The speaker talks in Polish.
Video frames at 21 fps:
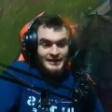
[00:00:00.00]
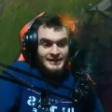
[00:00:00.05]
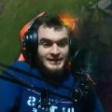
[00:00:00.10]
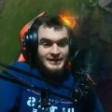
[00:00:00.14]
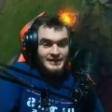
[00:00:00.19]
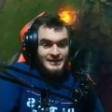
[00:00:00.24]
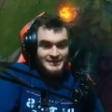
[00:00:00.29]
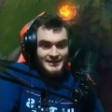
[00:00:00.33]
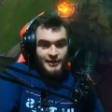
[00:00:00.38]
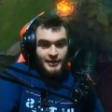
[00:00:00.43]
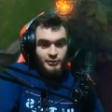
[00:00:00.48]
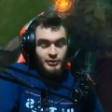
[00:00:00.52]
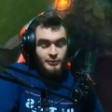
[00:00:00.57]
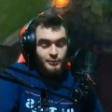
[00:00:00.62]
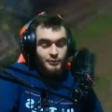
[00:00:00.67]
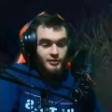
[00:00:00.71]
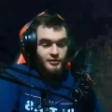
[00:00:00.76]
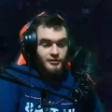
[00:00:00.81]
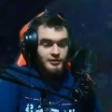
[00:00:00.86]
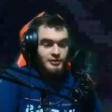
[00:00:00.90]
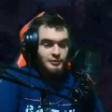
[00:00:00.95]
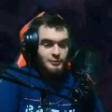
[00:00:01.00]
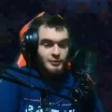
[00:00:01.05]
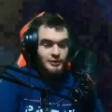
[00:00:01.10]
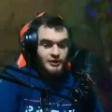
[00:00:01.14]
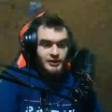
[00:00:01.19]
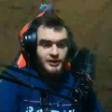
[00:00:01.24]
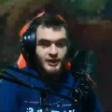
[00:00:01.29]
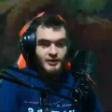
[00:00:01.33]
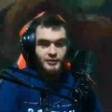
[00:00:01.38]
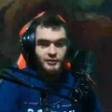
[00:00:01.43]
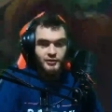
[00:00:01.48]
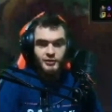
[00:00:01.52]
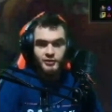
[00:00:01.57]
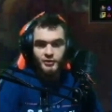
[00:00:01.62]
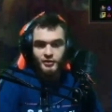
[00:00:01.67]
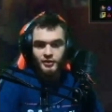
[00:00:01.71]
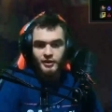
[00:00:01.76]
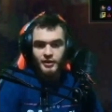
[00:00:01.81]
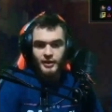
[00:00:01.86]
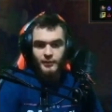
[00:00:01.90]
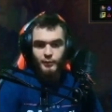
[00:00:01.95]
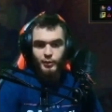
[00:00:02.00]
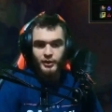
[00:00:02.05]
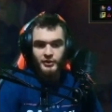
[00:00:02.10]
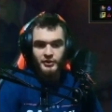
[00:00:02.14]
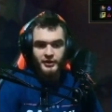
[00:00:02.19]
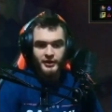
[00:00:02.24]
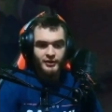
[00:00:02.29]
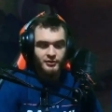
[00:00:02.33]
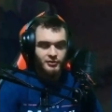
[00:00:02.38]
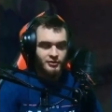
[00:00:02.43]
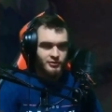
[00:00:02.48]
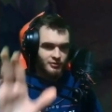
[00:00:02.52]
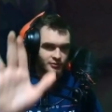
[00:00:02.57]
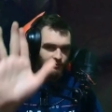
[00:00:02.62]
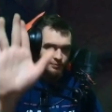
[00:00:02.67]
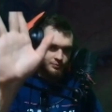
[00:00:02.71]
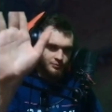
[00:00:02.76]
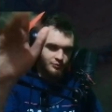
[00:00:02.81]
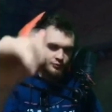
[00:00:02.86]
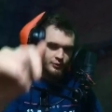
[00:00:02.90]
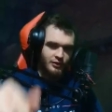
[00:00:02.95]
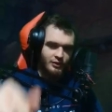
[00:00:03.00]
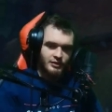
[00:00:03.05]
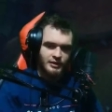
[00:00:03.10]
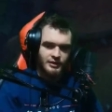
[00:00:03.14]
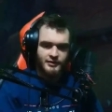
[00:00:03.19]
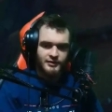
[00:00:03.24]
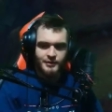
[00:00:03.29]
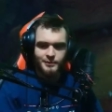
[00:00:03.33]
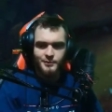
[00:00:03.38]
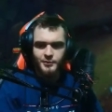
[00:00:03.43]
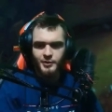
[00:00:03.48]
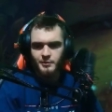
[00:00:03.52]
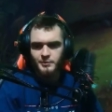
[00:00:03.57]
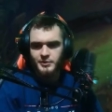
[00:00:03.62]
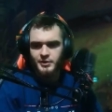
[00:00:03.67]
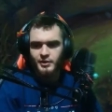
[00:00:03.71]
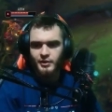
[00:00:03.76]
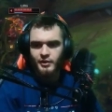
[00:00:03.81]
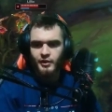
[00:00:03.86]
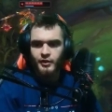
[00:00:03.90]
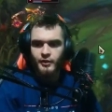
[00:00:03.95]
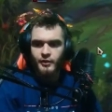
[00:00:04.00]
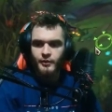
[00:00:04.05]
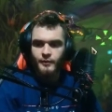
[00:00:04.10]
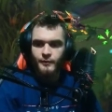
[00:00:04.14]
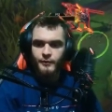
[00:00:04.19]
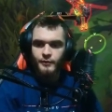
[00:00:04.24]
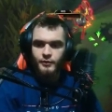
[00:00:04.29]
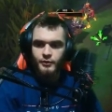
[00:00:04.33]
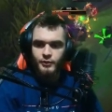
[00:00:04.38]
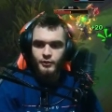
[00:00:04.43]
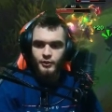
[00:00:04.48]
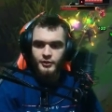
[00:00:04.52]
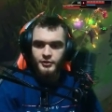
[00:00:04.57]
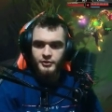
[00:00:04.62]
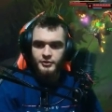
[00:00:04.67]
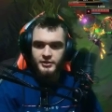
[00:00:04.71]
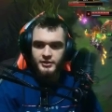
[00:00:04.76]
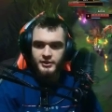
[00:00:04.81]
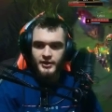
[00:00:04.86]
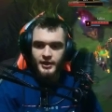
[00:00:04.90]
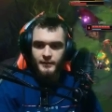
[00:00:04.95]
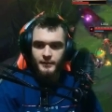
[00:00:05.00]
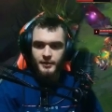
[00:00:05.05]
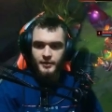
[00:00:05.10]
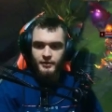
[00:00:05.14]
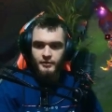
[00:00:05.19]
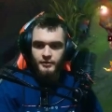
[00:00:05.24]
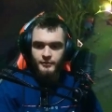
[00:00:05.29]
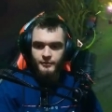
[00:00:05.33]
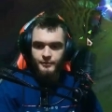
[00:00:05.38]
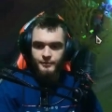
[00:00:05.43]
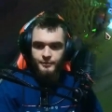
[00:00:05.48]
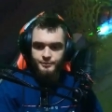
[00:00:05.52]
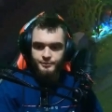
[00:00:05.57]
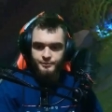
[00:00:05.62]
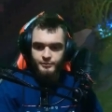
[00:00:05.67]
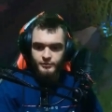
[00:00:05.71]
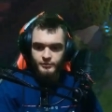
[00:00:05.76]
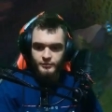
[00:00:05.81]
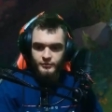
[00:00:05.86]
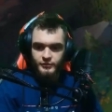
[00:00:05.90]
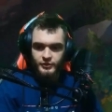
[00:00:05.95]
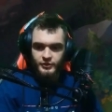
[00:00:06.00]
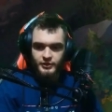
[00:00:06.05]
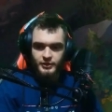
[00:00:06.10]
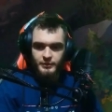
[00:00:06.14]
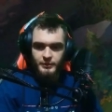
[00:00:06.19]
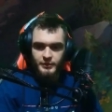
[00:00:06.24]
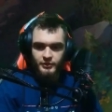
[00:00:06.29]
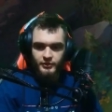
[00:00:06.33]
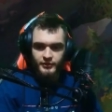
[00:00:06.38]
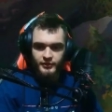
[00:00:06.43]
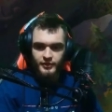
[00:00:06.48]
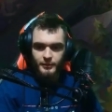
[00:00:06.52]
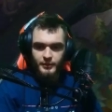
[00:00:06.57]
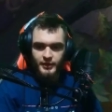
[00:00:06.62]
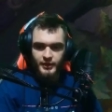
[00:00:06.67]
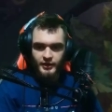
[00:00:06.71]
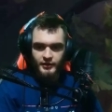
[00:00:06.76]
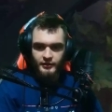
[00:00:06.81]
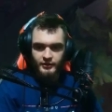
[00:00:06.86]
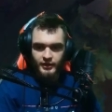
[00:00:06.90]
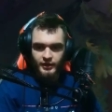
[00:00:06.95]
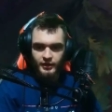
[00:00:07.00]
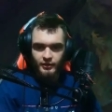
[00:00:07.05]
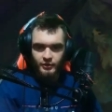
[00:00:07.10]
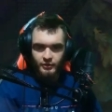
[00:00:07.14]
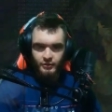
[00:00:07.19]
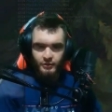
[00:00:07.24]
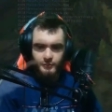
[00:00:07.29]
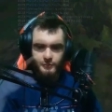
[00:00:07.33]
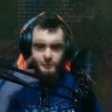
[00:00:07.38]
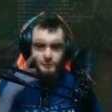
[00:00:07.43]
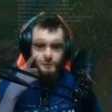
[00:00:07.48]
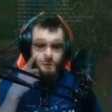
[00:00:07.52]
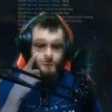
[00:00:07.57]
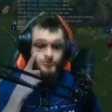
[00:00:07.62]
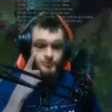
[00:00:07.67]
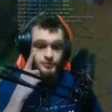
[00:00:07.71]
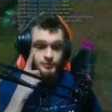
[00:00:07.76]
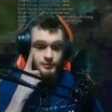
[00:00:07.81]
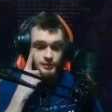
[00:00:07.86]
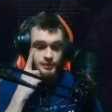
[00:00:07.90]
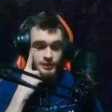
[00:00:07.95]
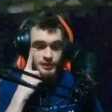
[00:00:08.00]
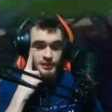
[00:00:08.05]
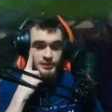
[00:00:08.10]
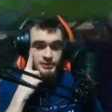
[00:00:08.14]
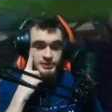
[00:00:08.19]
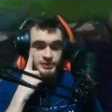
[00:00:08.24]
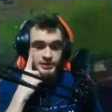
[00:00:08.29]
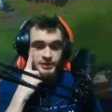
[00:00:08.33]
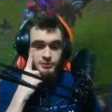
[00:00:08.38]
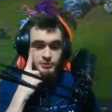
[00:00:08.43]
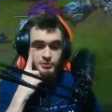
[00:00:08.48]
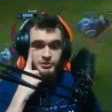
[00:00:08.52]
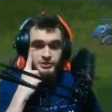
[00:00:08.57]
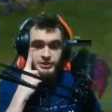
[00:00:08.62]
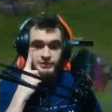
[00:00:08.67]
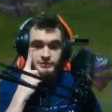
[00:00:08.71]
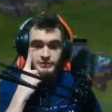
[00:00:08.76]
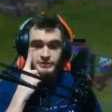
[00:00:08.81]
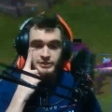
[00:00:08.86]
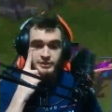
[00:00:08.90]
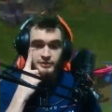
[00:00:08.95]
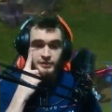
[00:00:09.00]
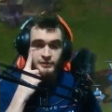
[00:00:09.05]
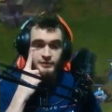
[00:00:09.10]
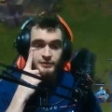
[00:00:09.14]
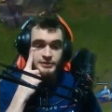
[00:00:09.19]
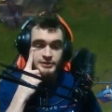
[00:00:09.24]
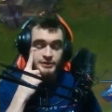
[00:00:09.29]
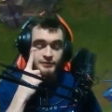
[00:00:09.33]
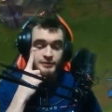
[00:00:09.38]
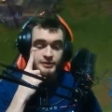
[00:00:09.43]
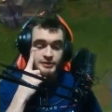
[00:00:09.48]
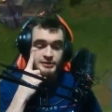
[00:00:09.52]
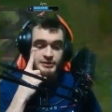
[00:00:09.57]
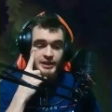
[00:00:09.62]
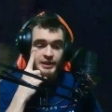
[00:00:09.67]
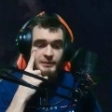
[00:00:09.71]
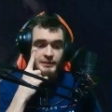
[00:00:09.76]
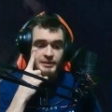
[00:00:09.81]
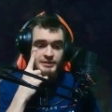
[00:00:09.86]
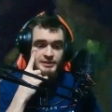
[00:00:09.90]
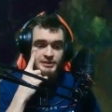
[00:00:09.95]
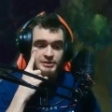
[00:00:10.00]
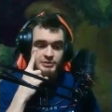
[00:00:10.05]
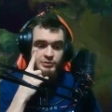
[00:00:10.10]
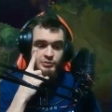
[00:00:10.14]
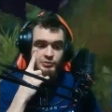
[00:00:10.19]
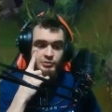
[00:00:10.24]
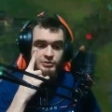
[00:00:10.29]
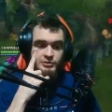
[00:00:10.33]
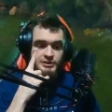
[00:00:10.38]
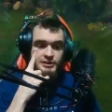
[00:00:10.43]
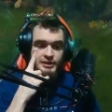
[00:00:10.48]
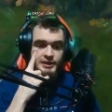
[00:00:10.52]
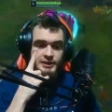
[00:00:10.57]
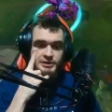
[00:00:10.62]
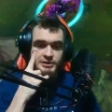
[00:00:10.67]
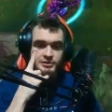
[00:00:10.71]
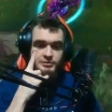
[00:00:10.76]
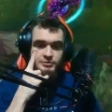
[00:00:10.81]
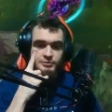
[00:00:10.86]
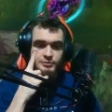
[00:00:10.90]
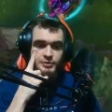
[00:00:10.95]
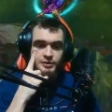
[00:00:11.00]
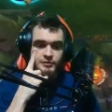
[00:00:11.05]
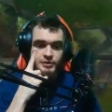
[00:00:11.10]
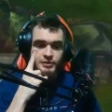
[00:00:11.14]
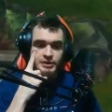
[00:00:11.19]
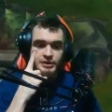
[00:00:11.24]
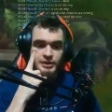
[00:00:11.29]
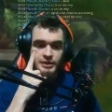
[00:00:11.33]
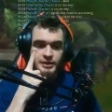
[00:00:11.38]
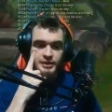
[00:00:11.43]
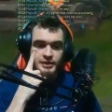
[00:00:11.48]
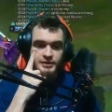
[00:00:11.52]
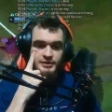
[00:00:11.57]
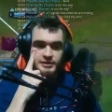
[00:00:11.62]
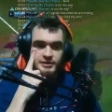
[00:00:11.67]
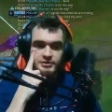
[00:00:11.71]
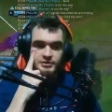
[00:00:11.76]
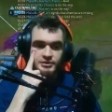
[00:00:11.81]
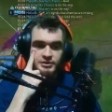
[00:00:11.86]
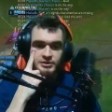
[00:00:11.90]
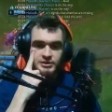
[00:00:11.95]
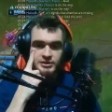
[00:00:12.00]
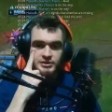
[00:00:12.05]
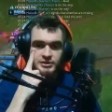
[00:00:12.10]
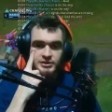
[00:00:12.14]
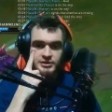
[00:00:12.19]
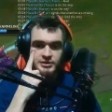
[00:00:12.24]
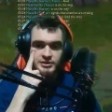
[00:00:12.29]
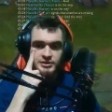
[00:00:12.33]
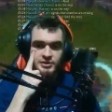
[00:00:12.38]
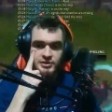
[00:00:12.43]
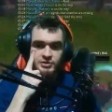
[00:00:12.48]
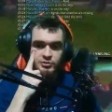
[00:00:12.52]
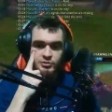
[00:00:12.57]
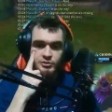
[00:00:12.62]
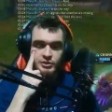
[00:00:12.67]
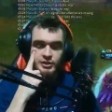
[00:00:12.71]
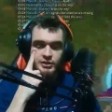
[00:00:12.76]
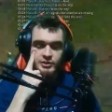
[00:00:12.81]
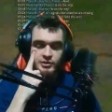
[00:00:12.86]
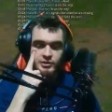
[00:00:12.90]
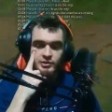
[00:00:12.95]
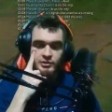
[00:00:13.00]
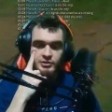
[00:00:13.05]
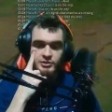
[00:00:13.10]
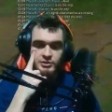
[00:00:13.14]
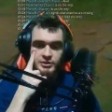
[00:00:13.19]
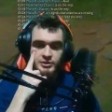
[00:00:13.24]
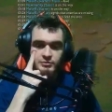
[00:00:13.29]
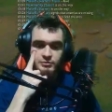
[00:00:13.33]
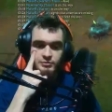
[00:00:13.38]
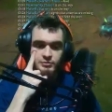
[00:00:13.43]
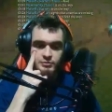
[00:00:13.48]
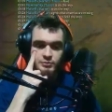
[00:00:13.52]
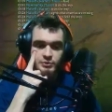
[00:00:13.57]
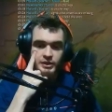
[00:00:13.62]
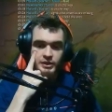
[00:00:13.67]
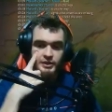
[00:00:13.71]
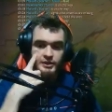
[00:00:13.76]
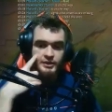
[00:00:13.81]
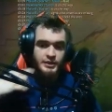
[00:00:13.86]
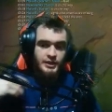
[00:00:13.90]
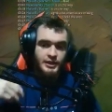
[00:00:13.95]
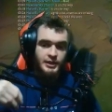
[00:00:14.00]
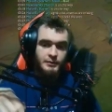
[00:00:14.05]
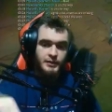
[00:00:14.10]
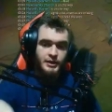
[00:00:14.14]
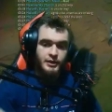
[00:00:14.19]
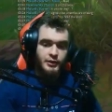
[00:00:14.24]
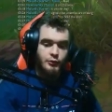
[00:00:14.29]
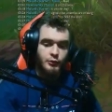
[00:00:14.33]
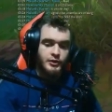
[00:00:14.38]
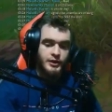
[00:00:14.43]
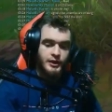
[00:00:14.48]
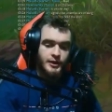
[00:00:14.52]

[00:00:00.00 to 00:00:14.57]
niecały procent pick ratio, a ban ratio to w ogóle zapomnij. O ty chamie. Co ty mi to zabierasz, halo? Ja się muszę widzowie wycofać. Nie ma sensu tu stać. Pewnie Lilka znędrzycie gdzieś też tutaj krąży. Moja dekery ma